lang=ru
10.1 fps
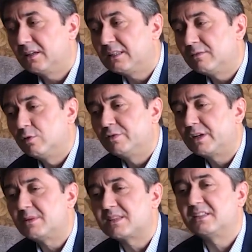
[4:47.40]
это
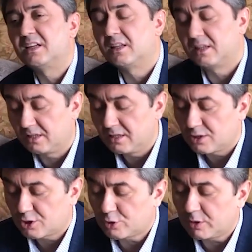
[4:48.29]
вовремя сделала.
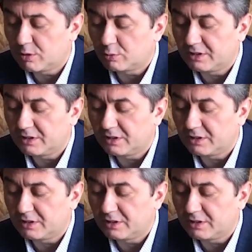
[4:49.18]
Что я могу